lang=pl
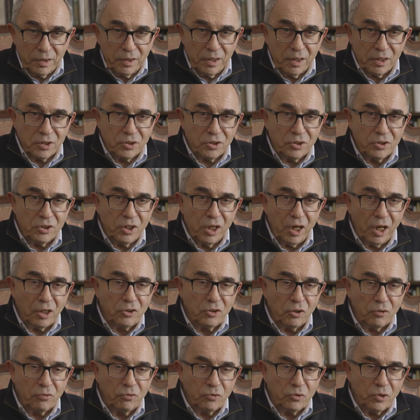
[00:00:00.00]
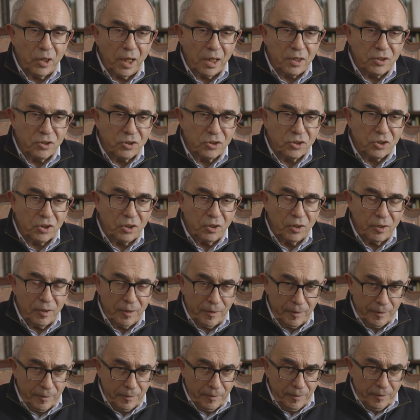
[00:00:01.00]
Jest dyrektor fundacji,
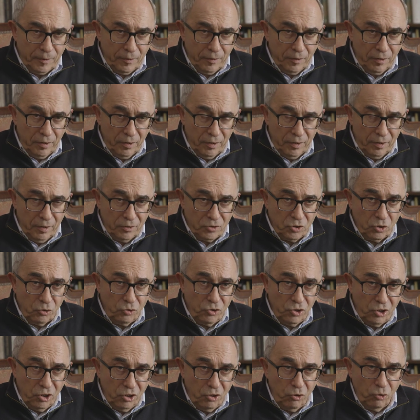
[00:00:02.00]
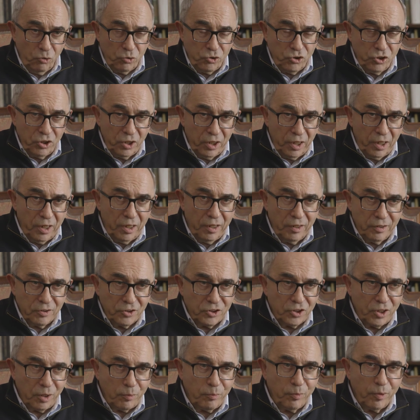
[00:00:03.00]
E, są inni ludzie, ale,
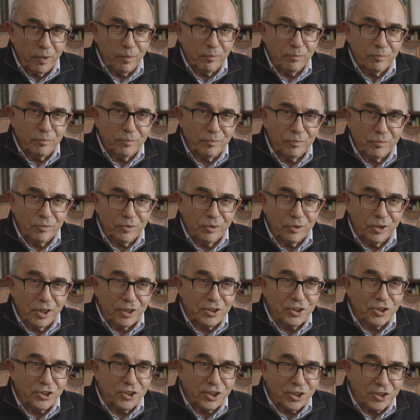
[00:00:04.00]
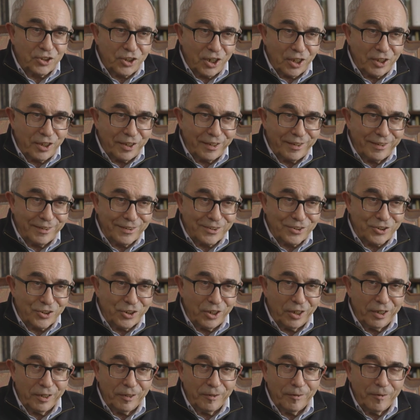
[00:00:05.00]
że tak powiem, decyzje
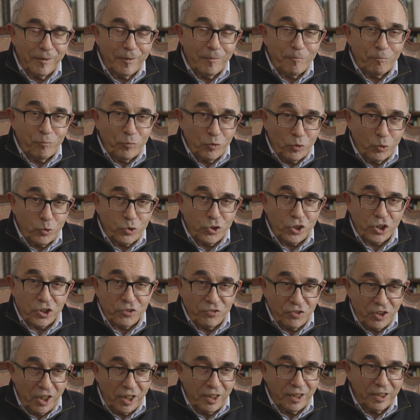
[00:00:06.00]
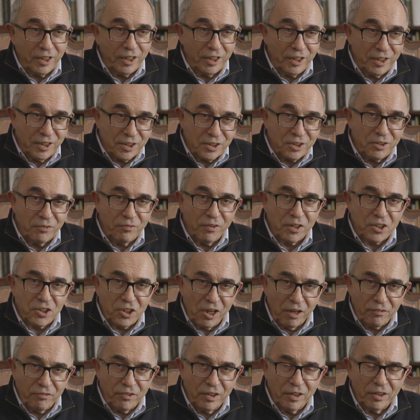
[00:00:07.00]
strategiczne, tudzież wtedy, kiedy jestem w
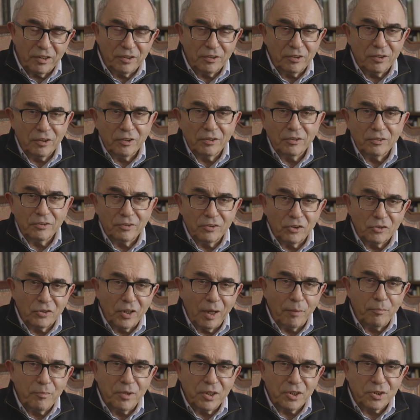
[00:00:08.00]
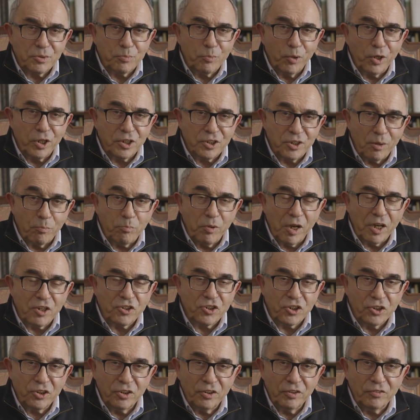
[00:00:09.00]
Warszawie, to, to tam jest moje
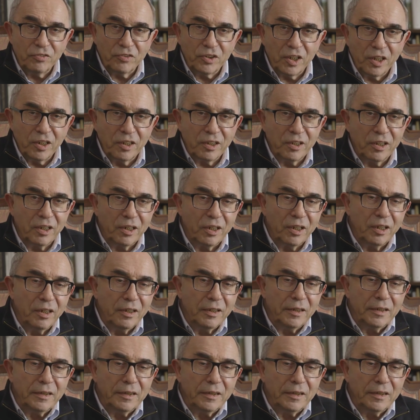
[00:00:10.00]
zaplecze i wtedy, kiedy